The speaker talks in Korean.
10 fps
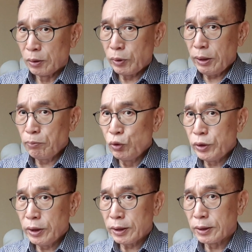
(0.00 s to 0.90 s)
왜
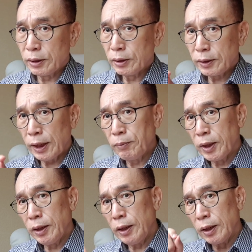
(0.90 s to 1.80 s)
물질에서
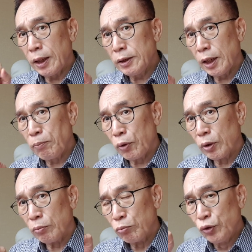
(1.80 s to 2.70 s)
생명이, 인간
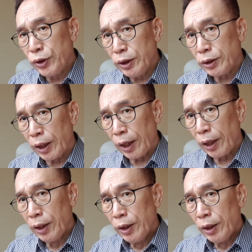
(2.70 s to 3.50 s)
세포는 물질인데